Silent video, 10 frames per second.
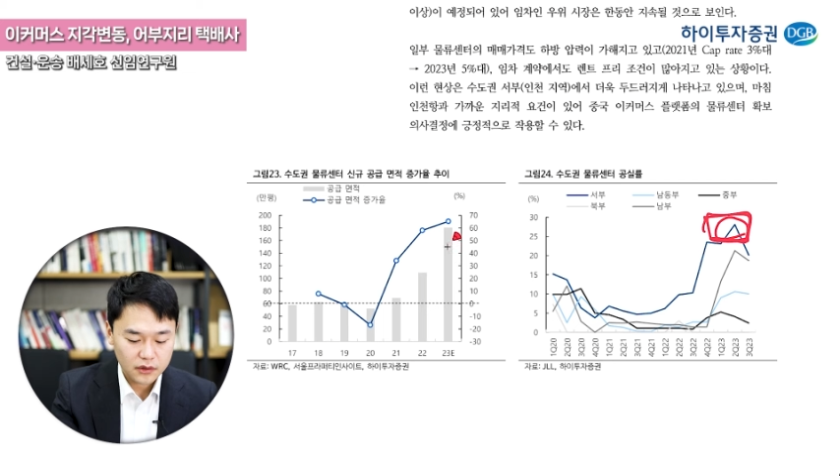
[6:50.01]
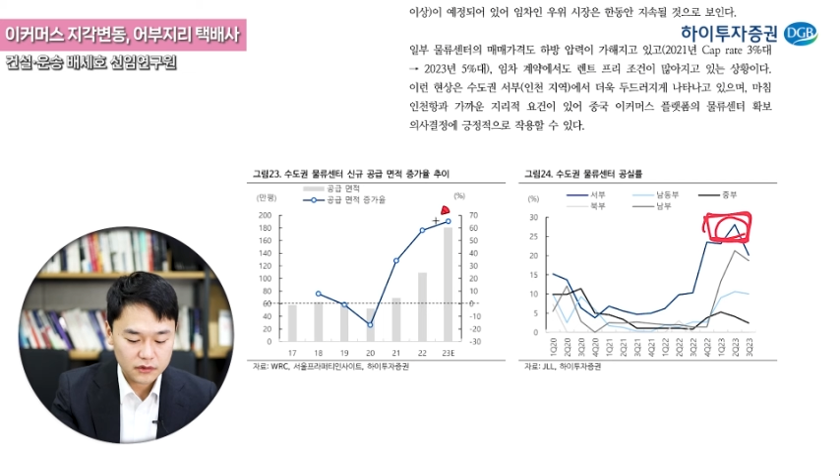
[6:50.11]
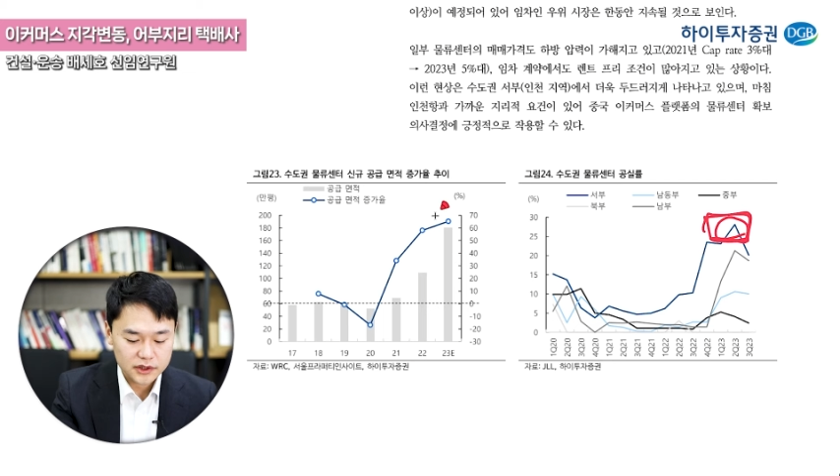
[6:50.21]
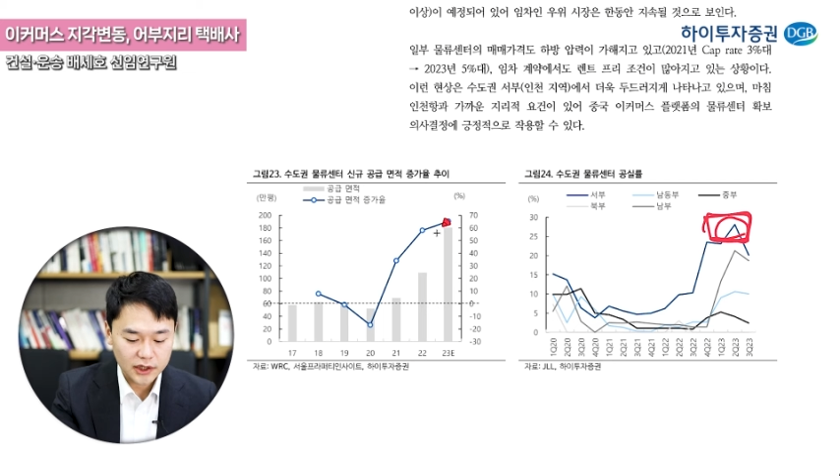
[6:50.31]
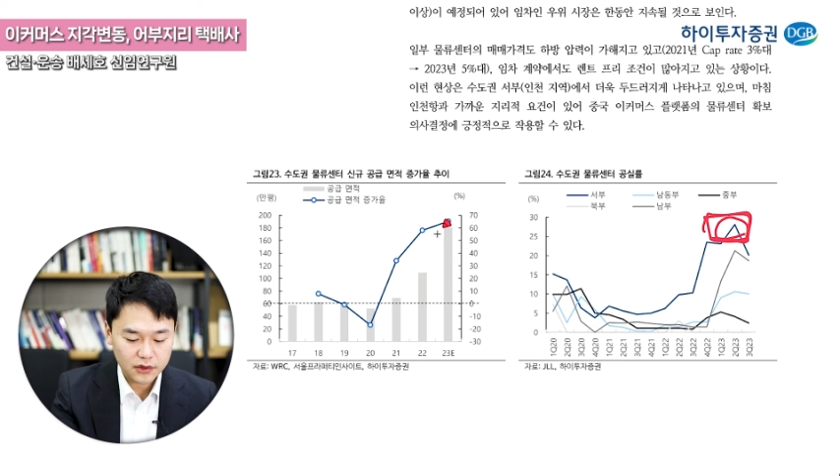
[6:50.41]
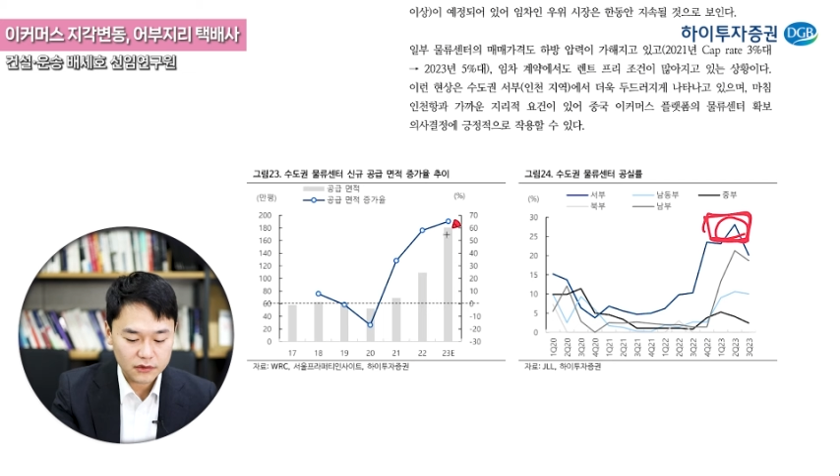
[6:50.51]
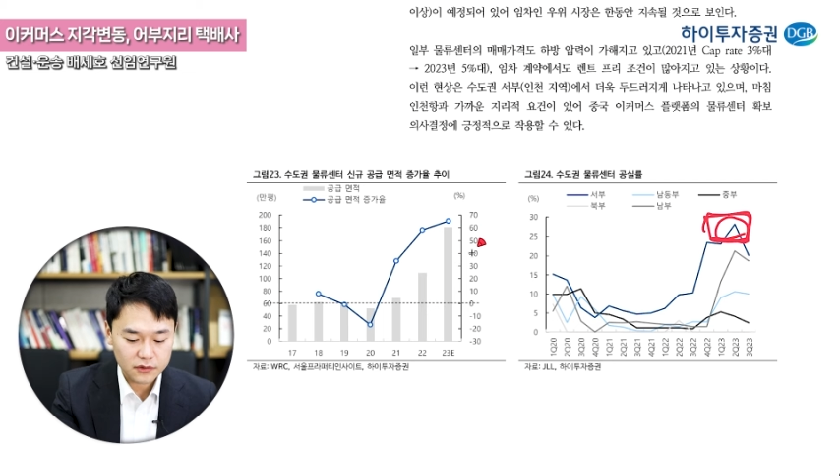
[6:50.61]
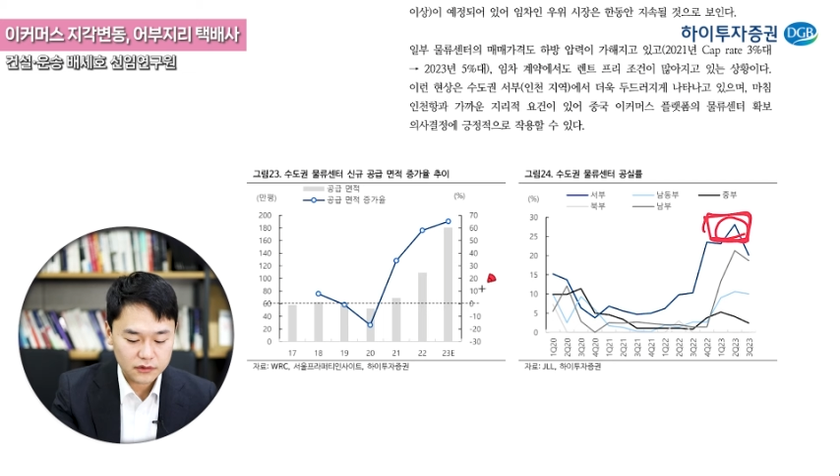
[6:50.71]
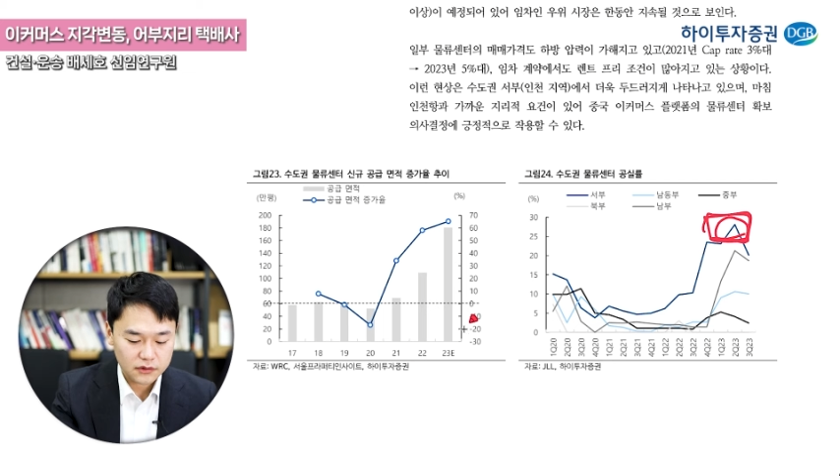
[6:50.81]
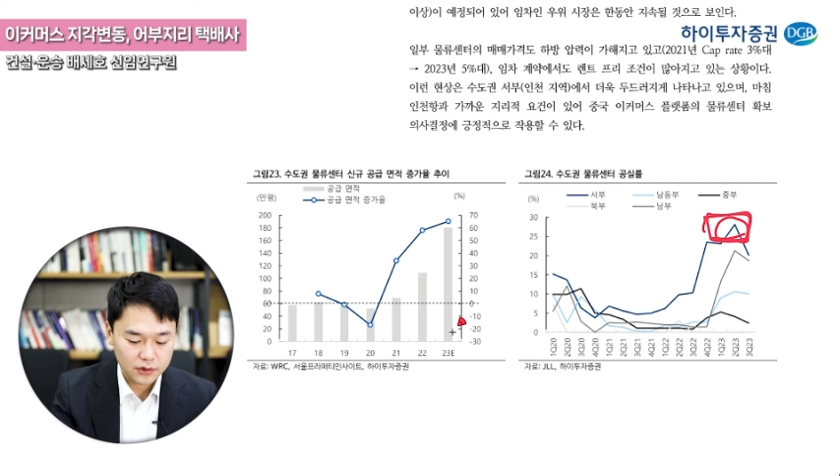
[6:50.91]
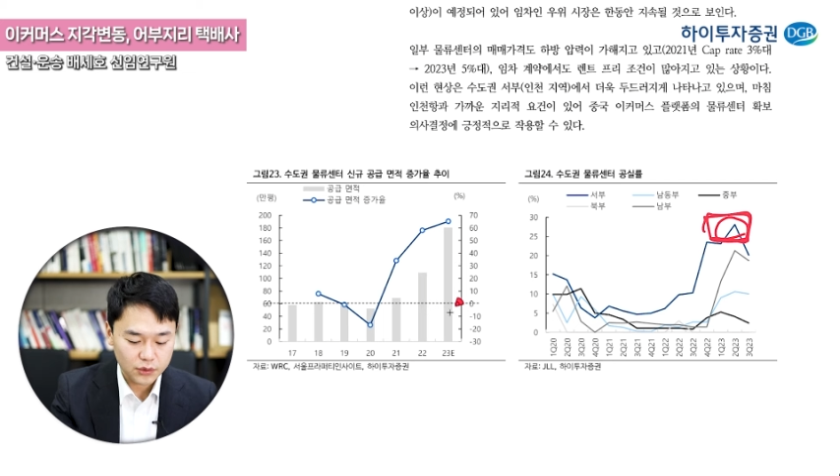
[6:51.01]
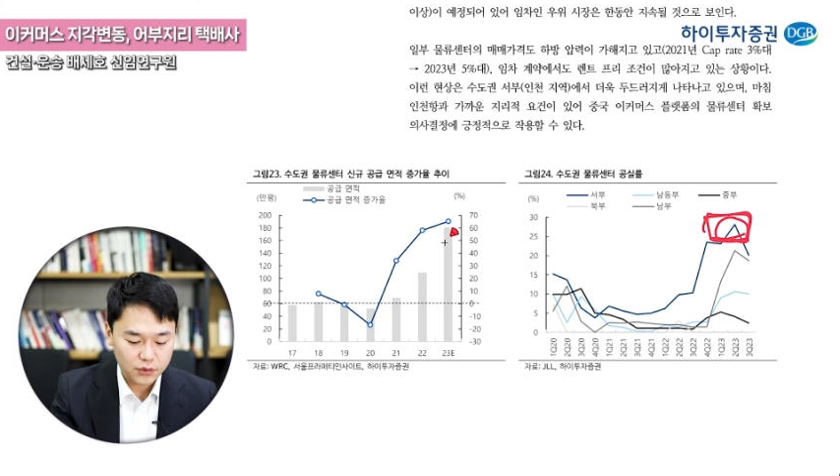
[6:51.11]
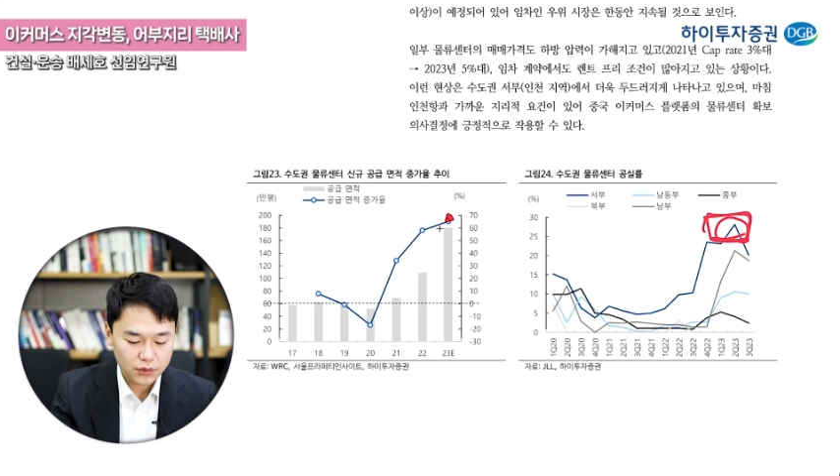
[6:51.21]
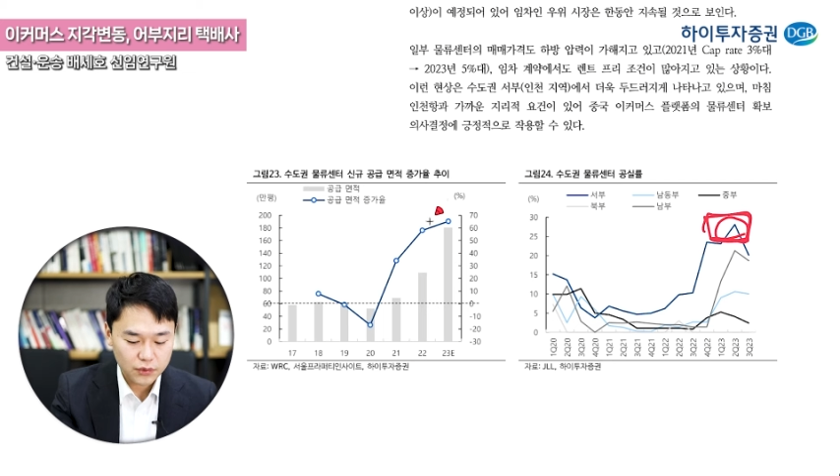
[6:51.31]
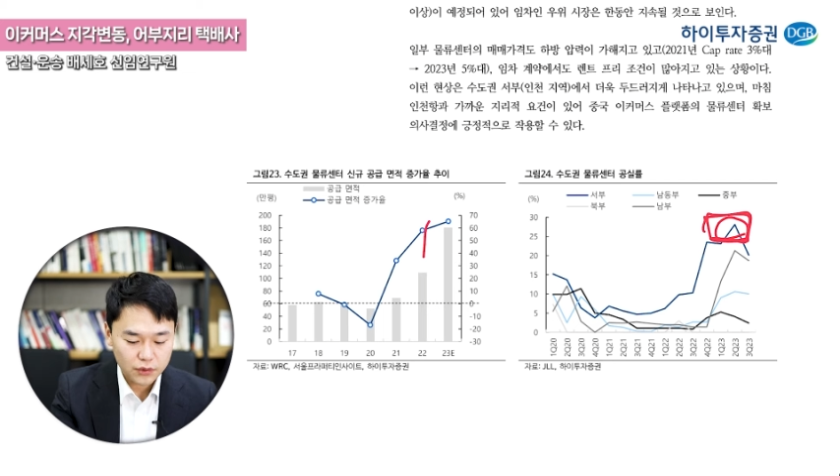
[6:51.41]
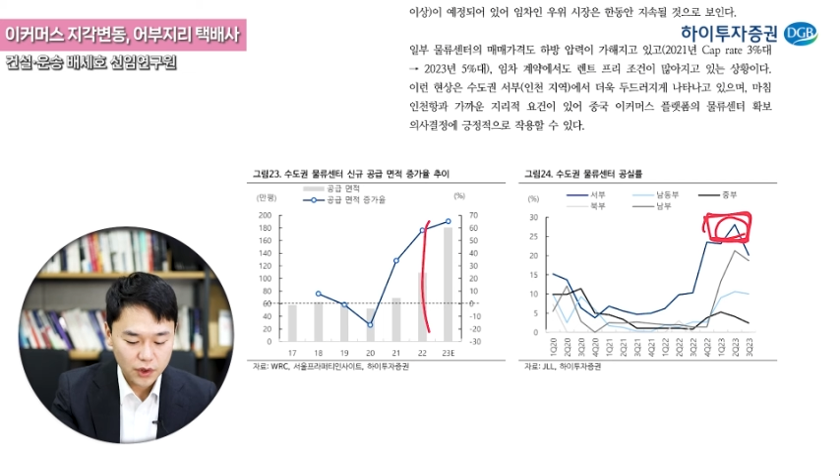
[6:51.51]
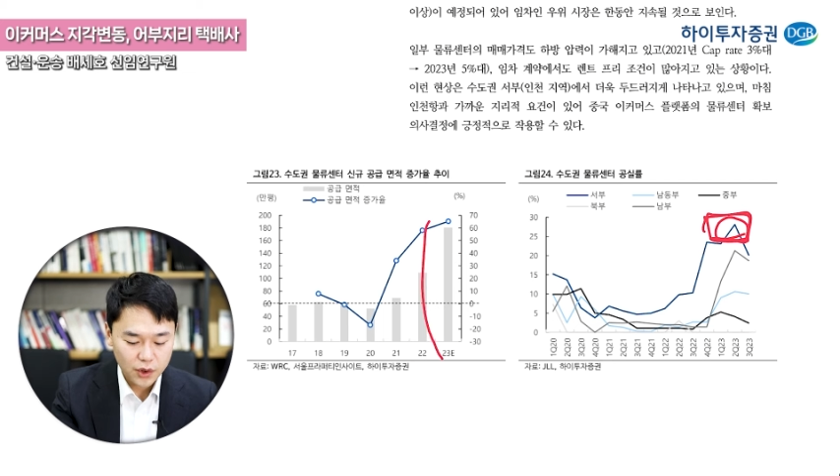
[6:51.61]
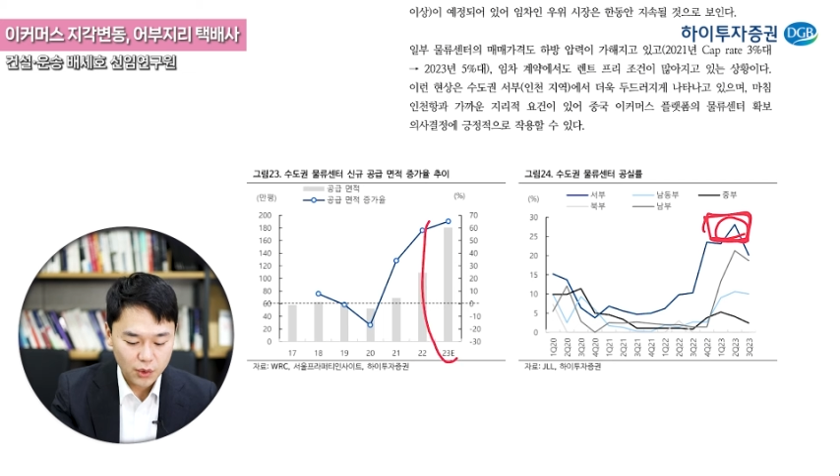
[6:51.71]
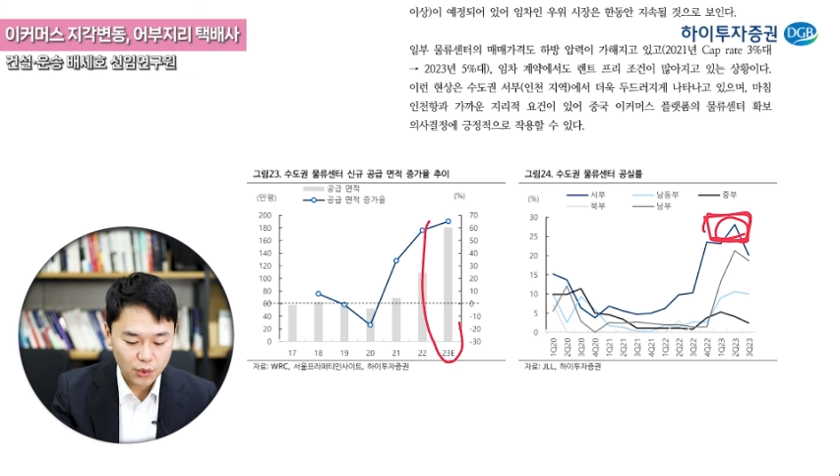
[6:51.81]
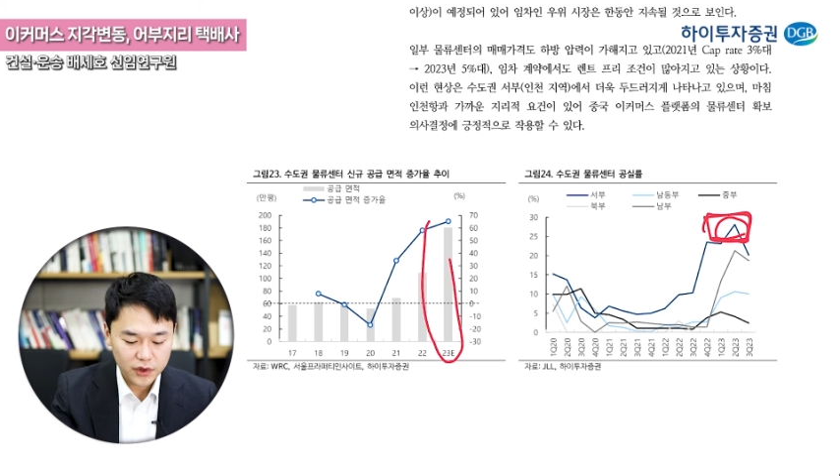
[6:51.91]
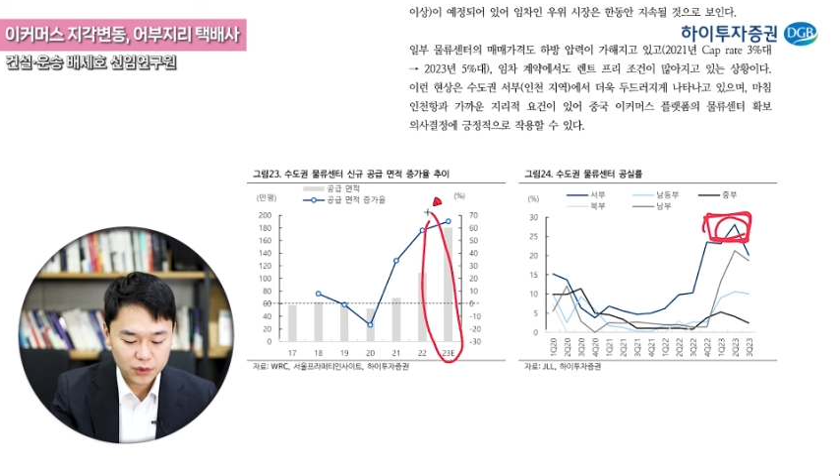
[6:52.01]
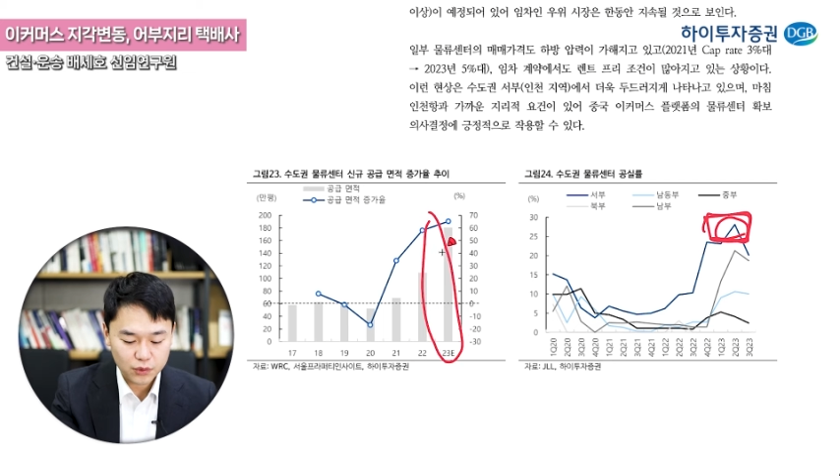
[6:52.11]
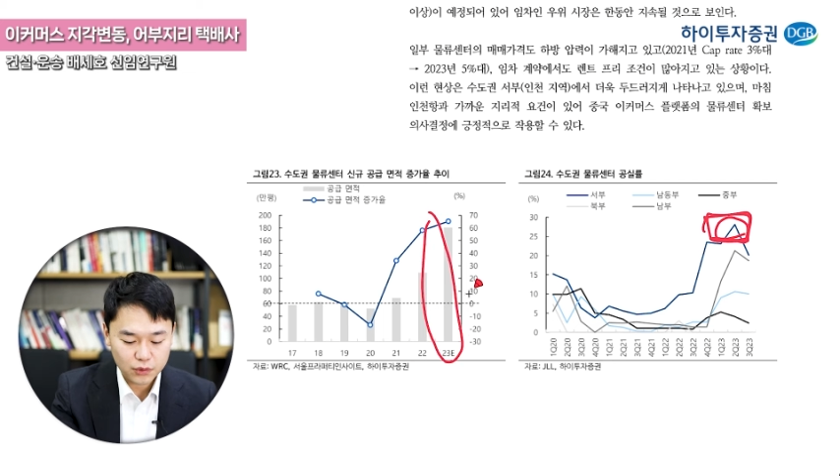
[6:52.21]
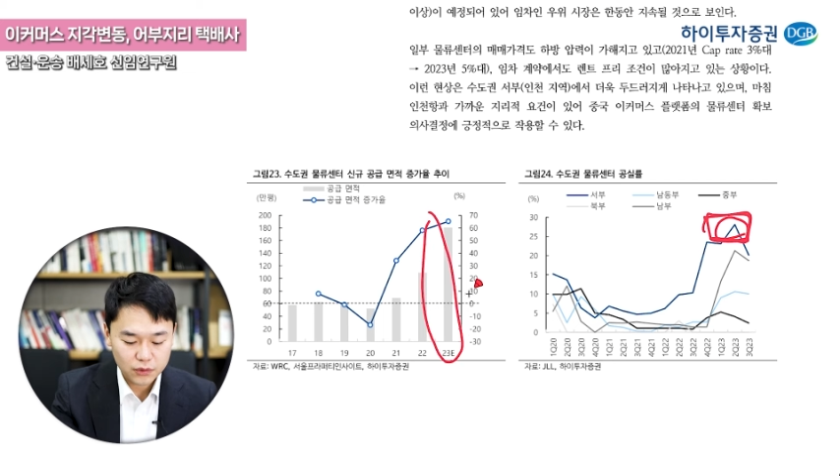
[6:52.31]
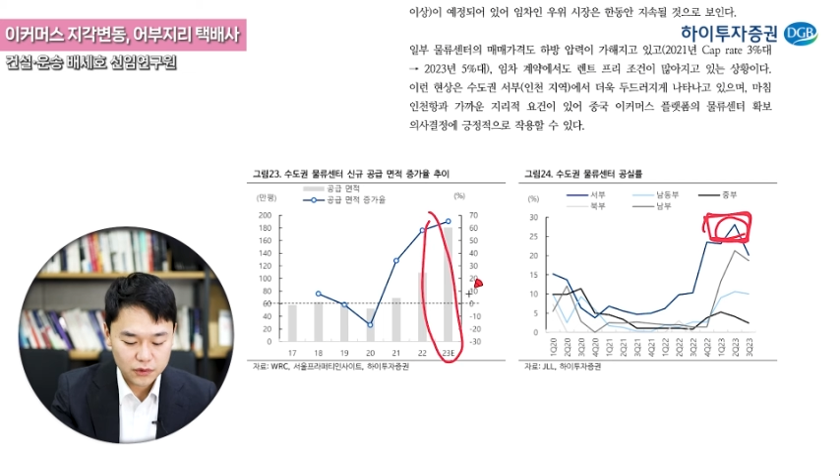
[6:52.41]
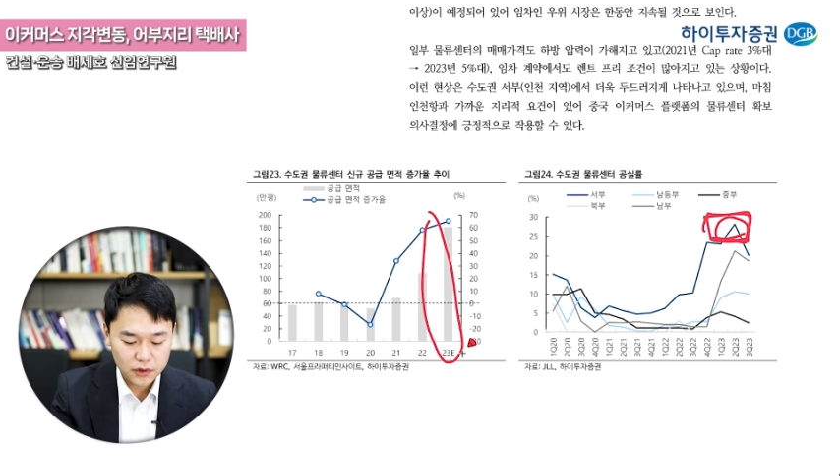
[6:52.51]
어, 작년 그리고 올해도